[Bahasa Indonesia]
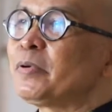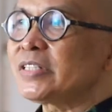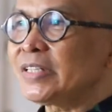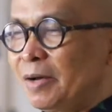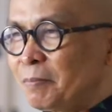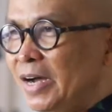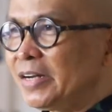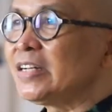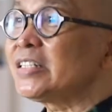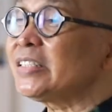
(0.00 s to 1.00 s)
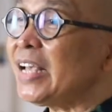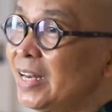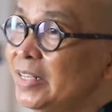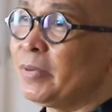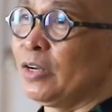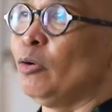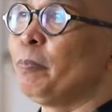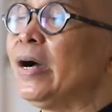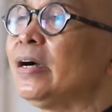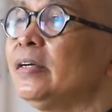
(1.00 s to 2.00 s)
bersama dan saling
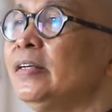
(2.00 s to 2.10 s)
menopang,